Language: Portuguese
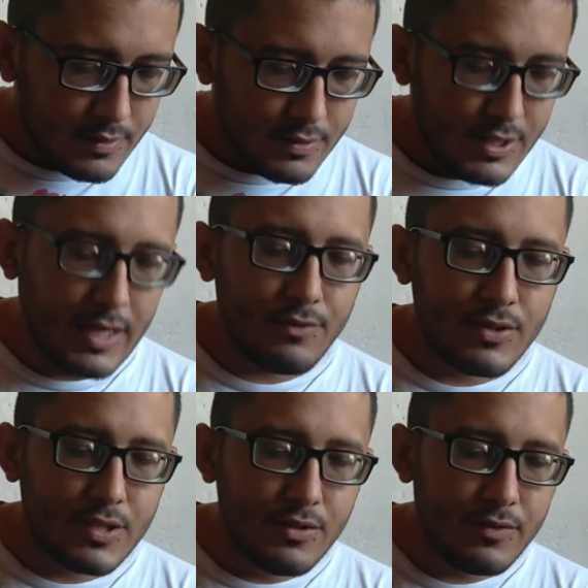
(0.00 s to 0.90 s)
Tiago
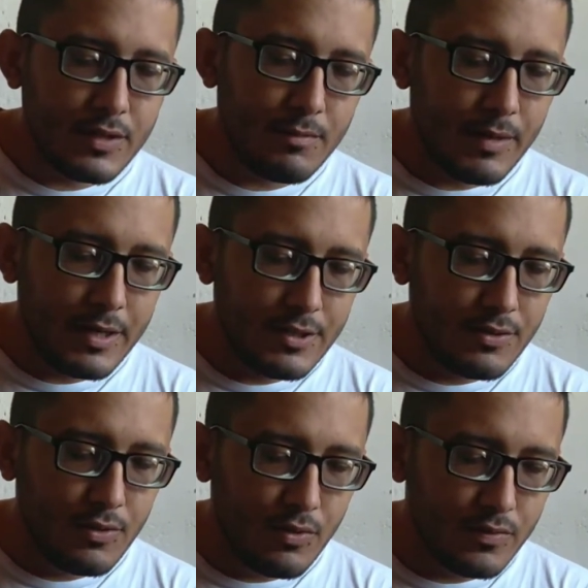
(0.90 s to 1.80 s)
Silva também, de
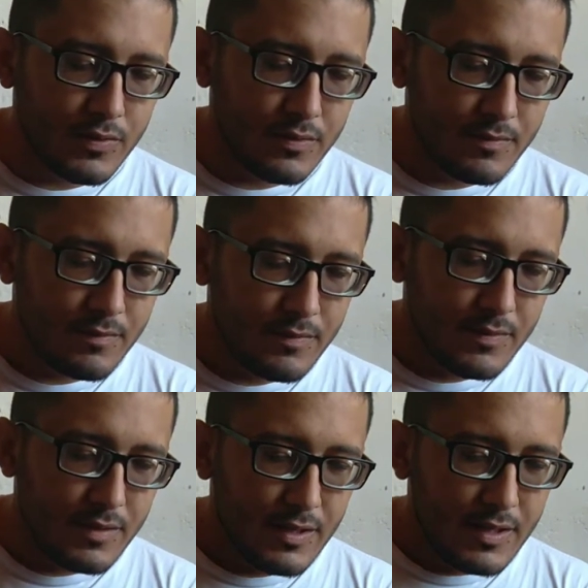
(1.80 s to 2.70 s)
novo.
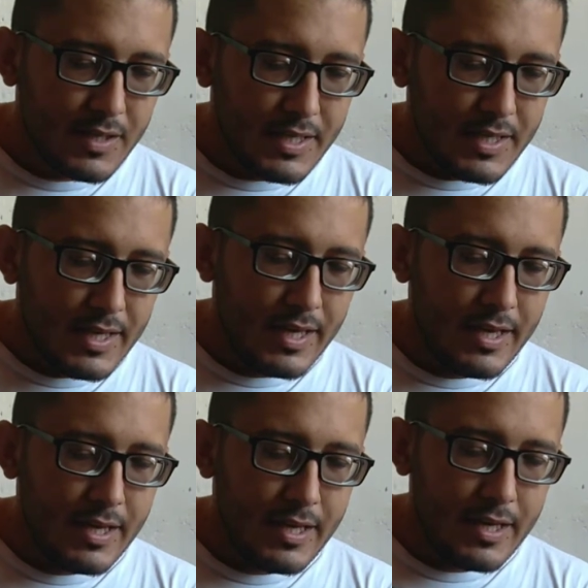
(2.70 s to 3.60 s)

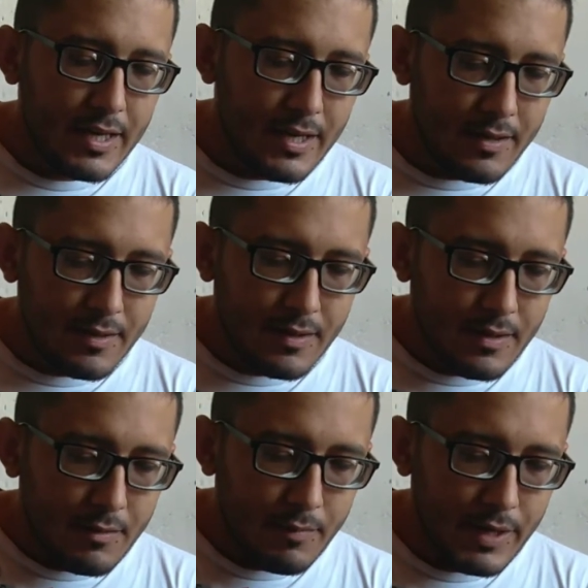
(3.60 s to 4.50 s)
É...
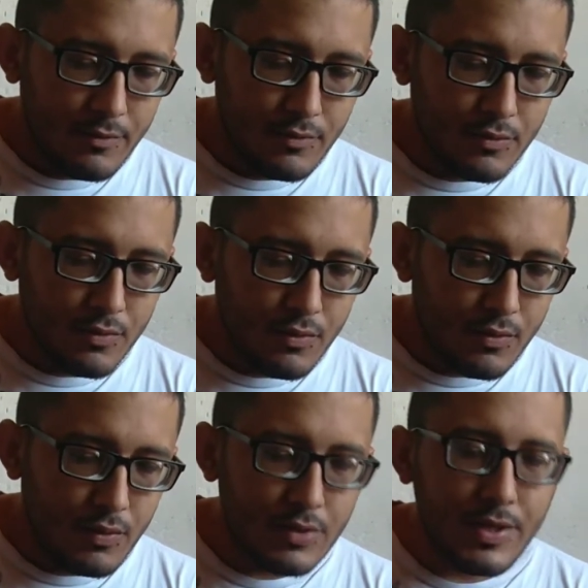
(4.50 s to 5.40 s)
Perguntou:
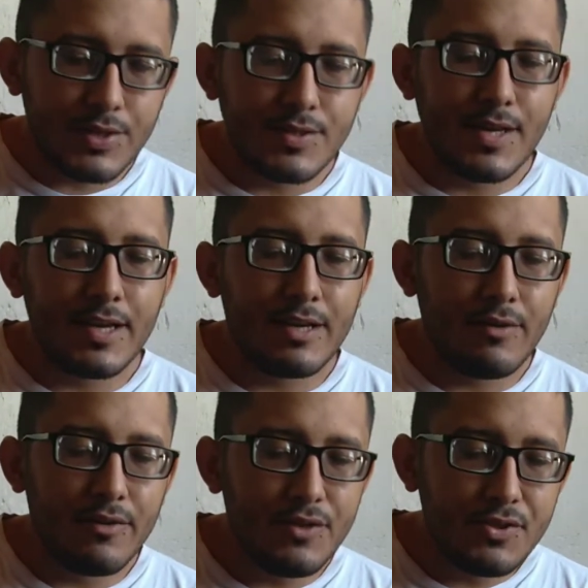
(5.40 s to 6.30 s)
Quando é que você vai
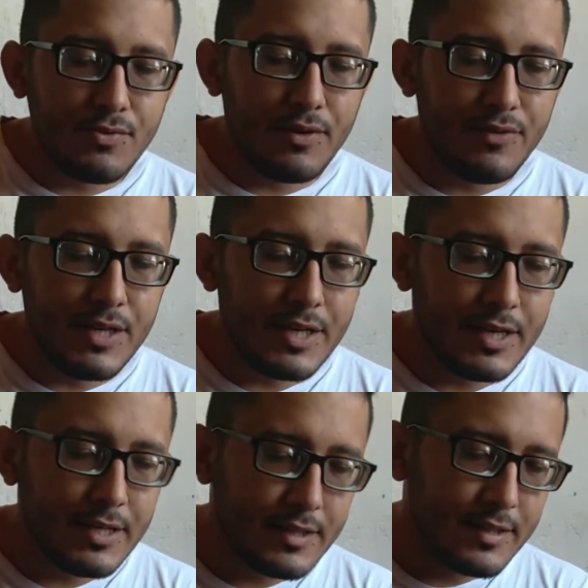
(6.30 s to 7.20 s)
gravar vídeo com a Via
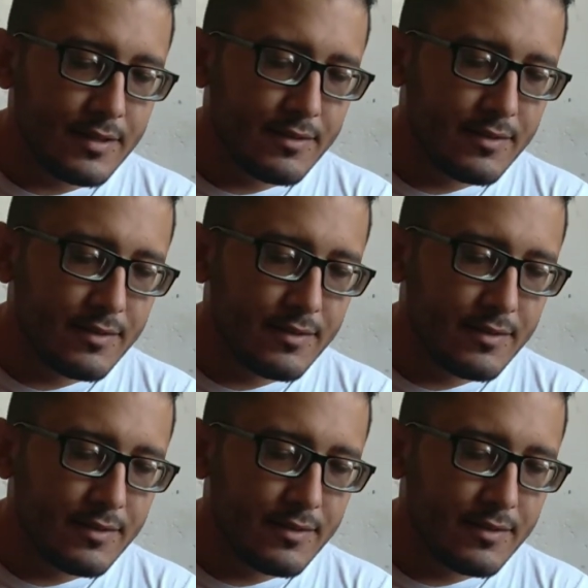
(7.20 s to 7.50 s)
Encanta?